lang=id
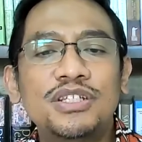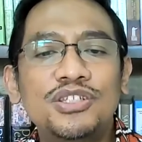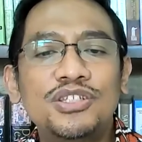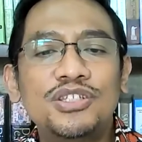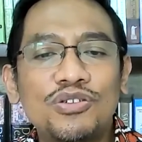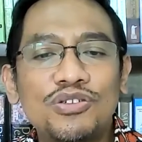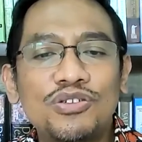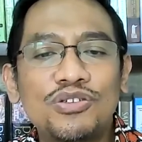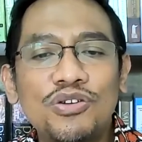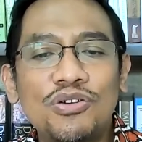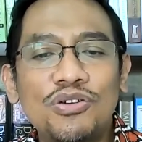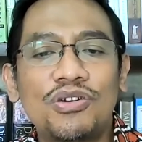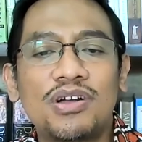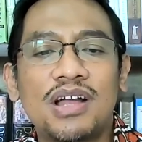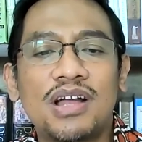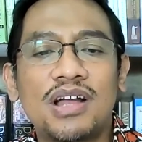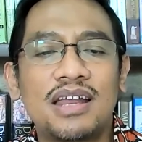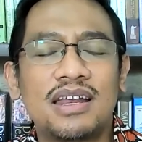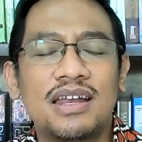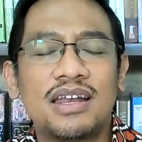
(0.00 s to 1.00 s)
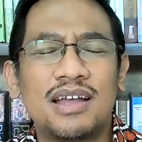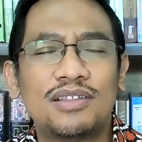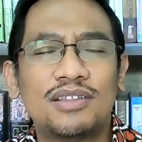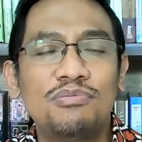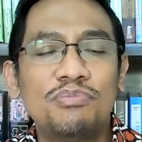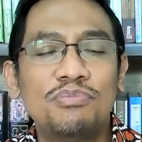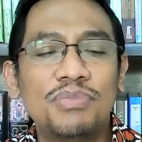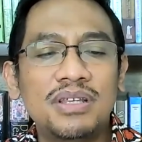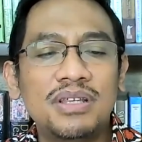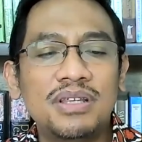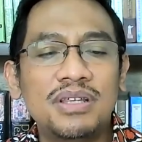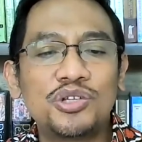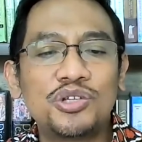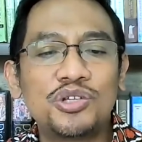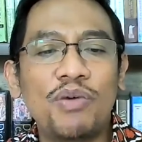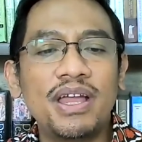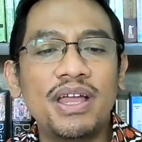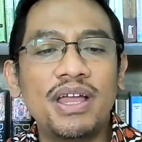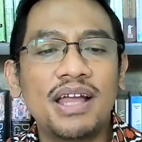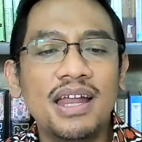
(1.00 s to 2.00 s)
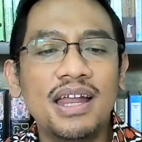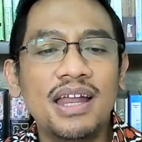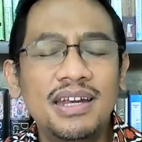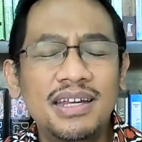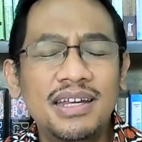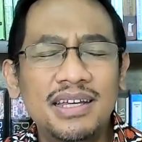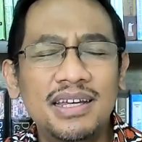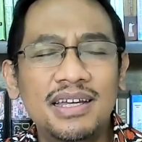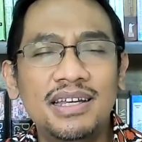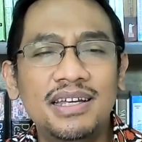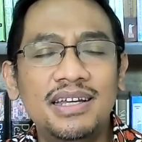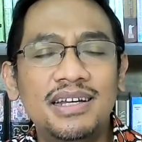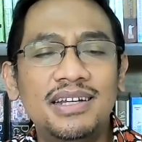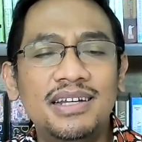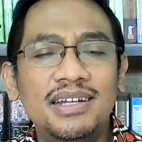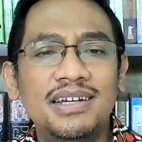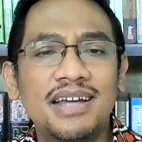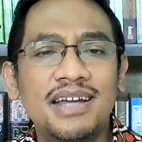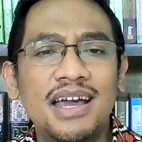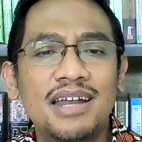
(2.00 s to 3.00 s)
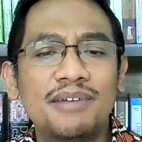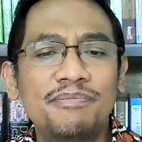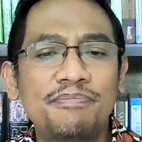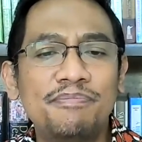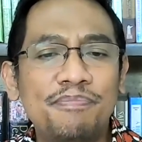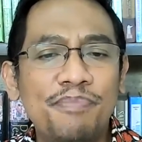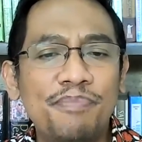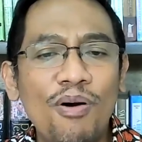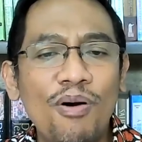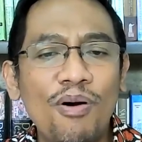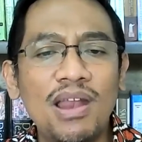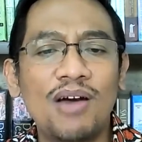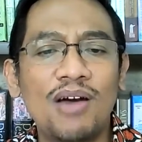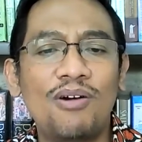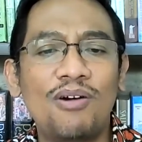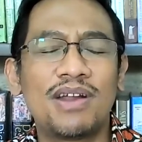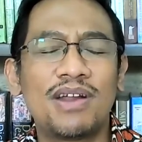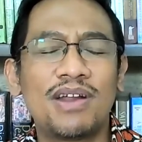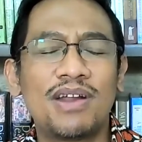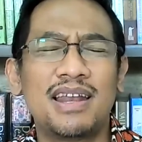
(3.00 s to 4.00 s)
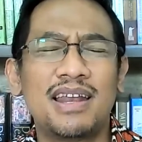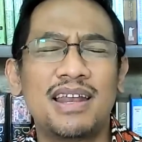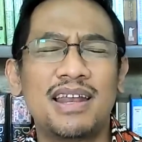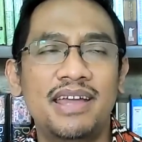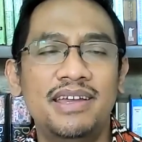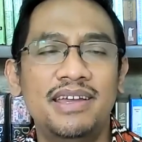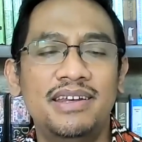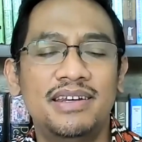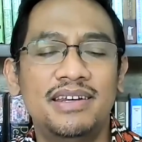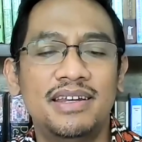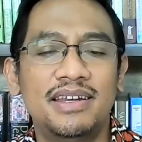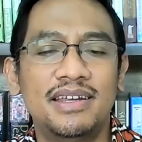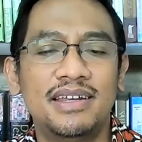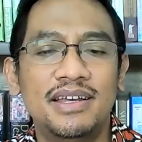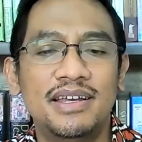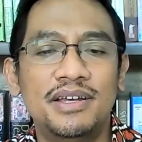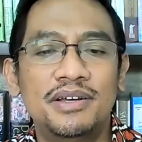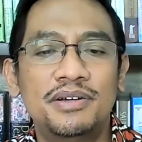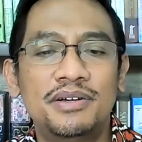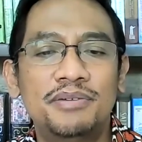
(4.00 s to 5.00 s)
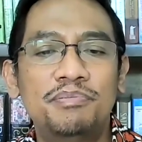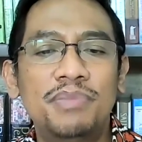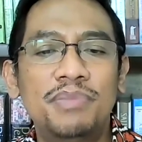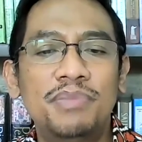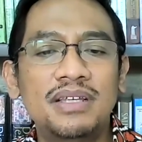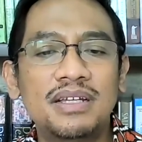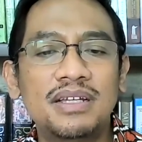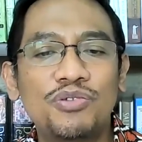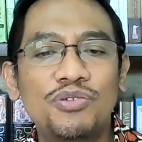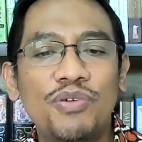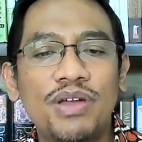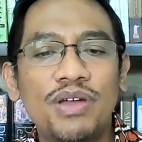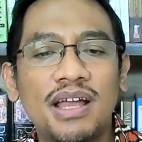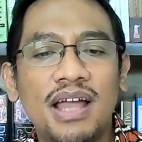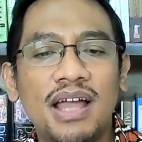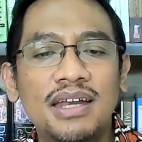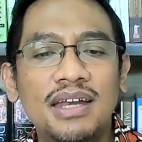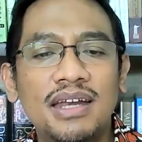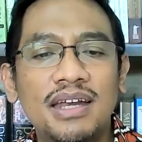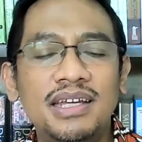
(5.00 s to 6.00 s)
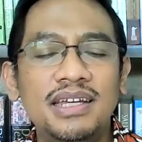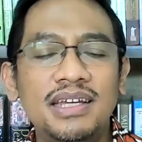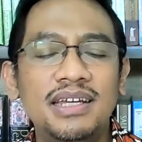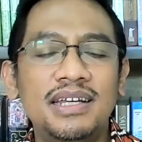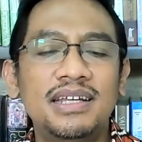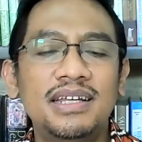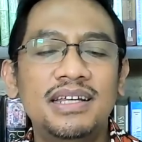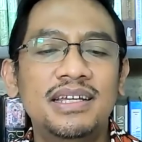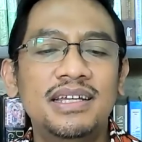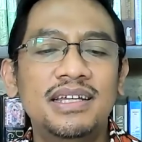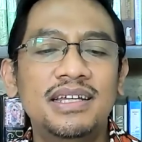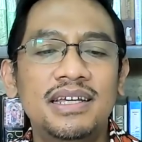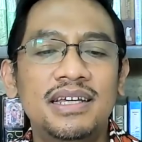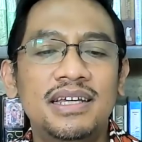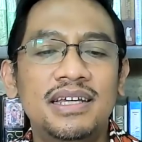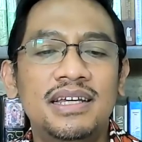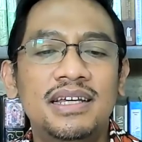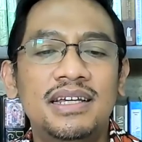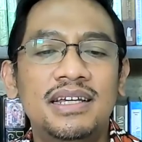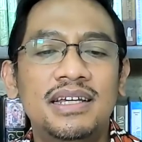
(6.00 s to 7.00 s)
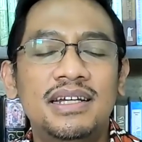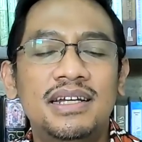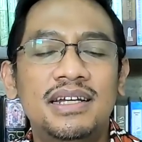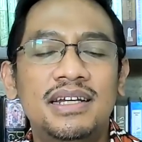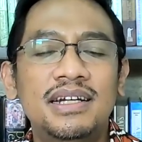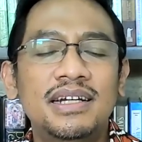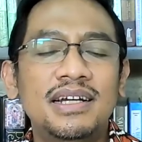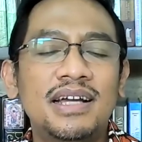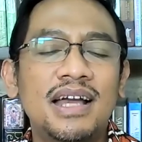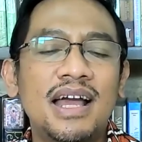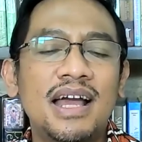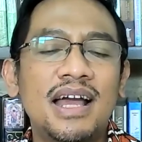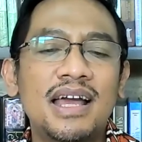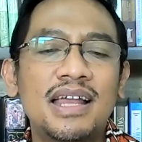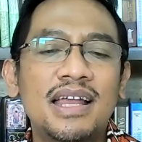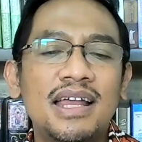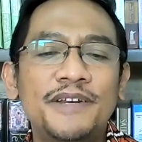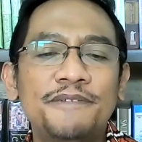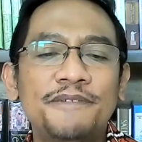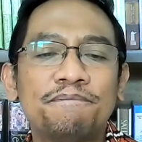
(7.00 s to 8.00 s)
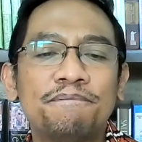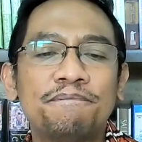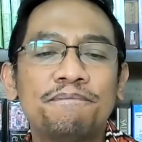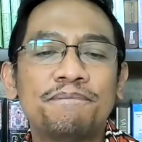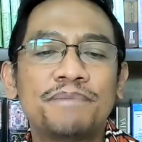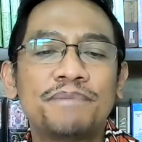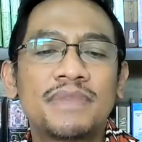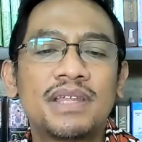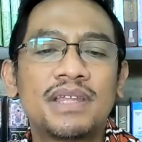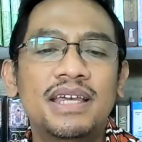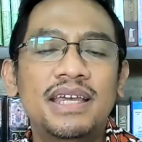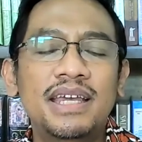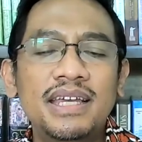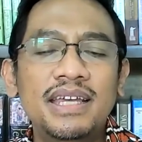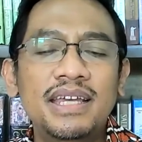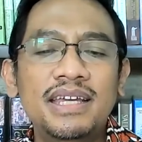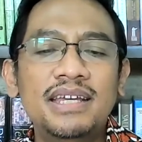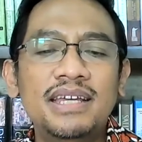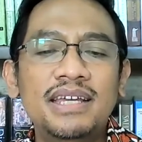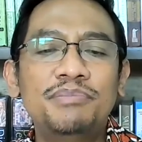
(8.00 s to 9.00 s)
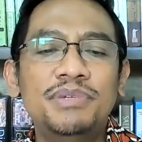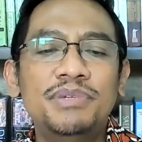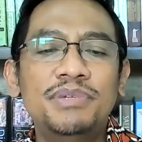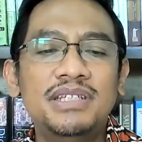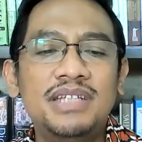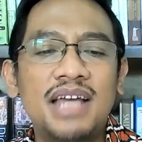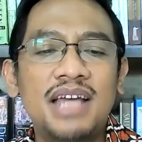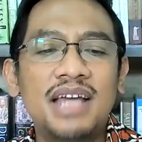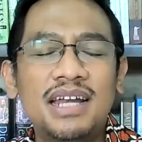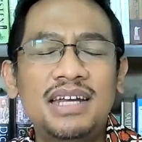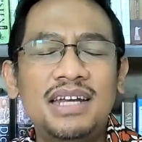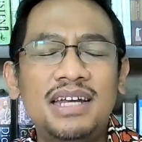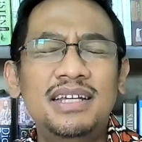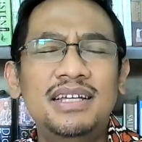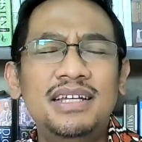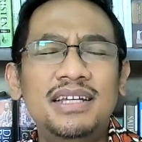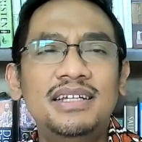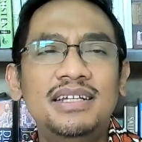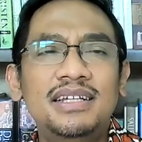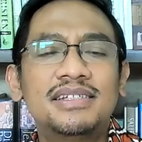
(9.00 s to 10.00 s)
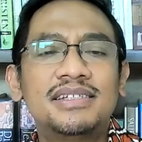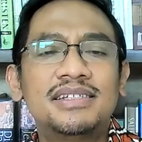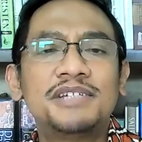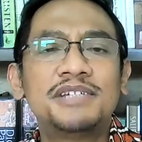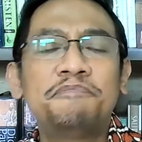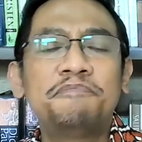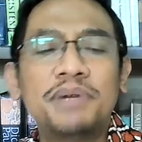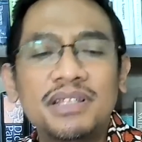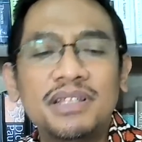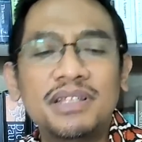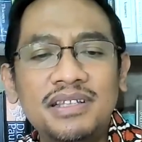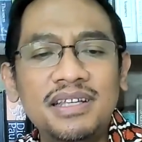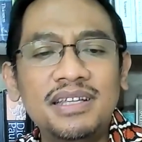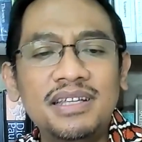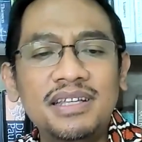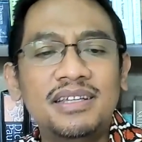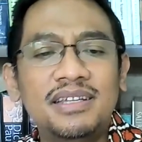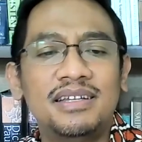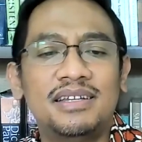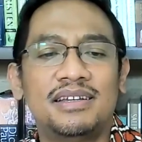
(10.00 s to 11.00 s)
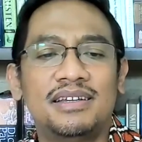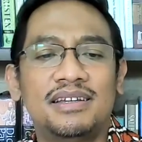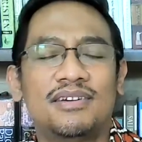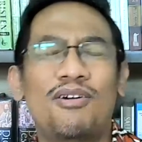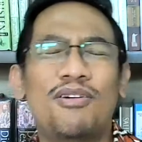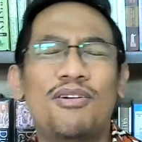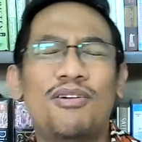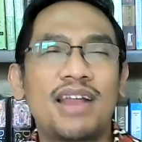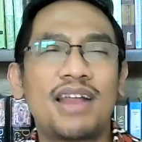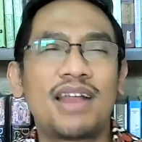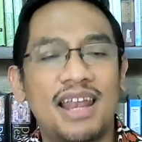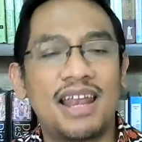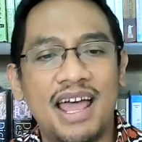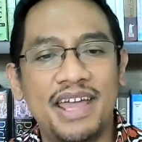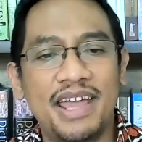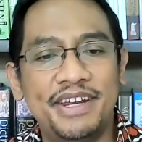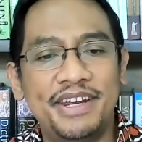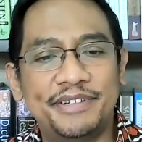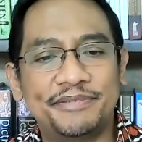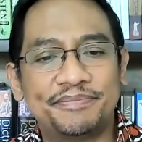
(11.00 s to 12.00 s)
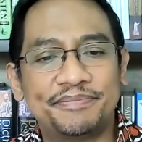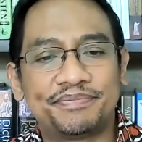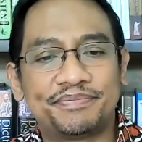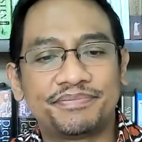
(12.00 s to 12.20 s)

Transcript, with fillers: mencocokkan atau menyesuaikan diri dengan pola orang lain, menyesuaikan diri dengan ingin menjadi seperti orang lain.